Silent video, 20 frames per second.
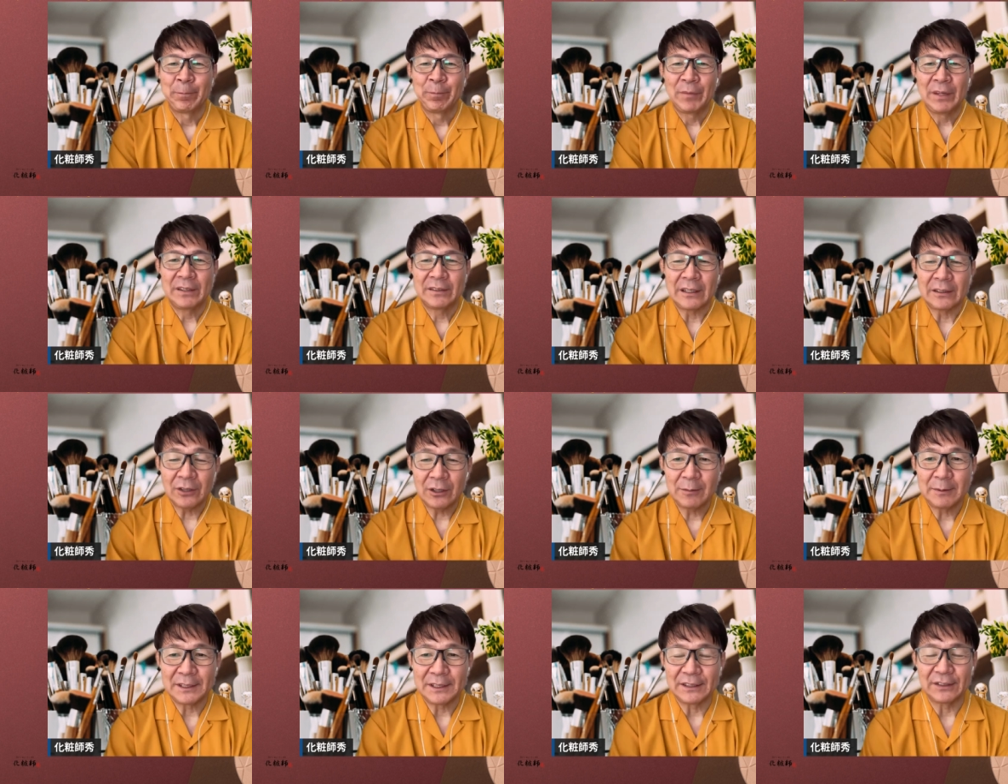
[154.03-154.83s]
で
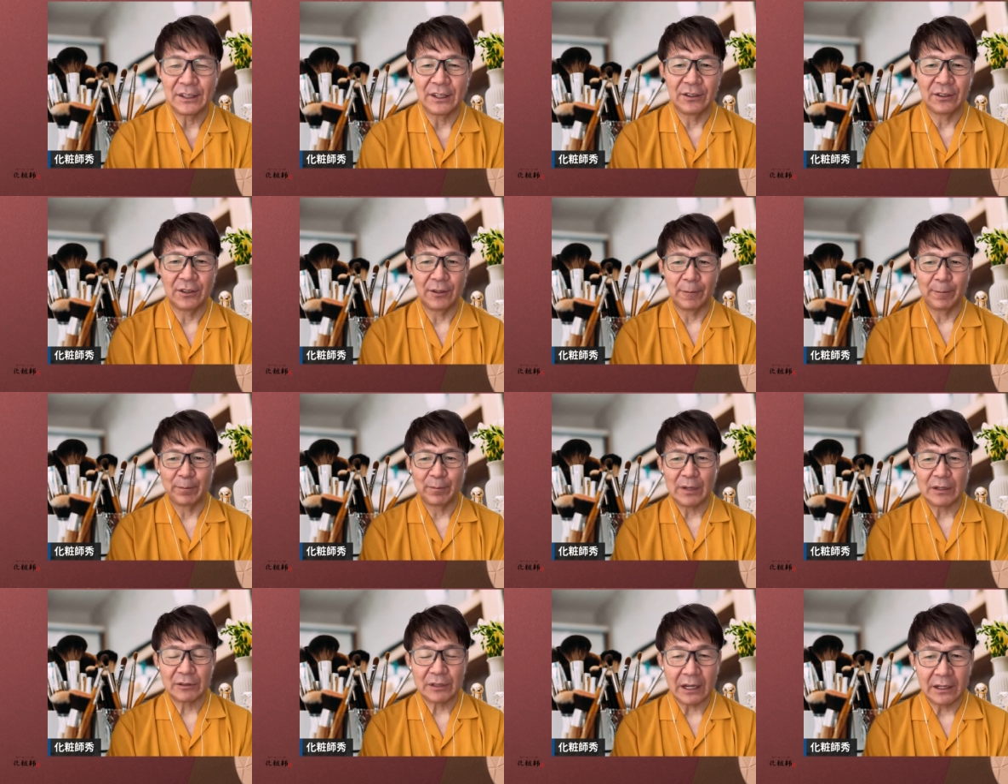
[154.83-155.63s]
例えばですけど、
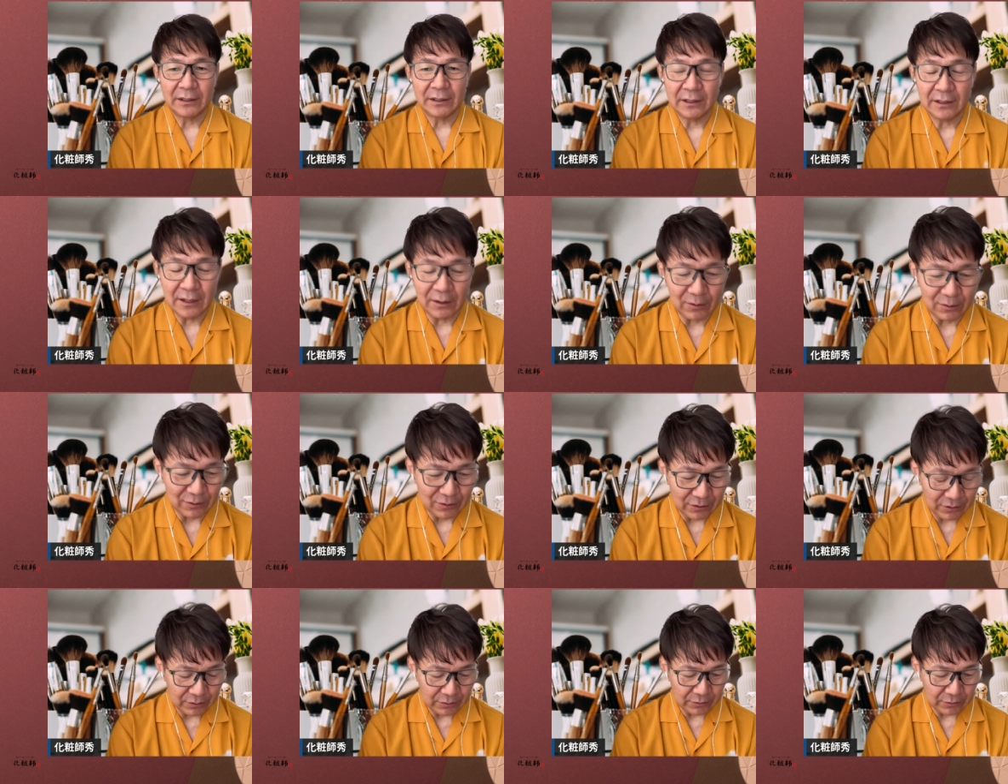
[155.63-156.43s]
具体的なことを
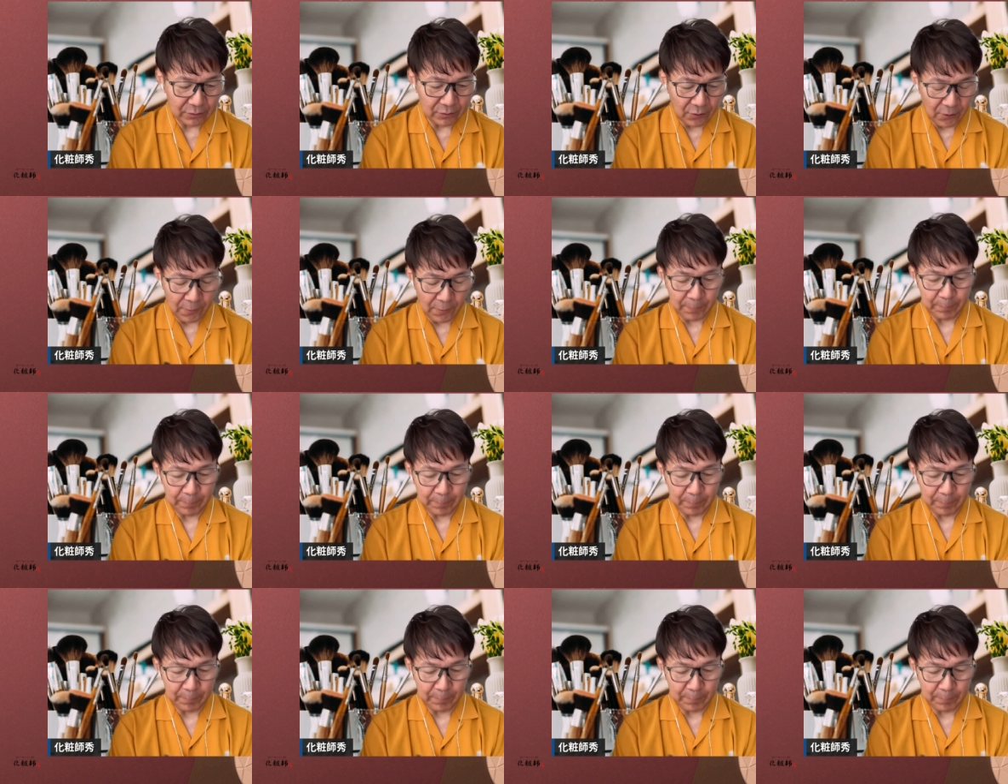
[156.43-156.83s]
言うと、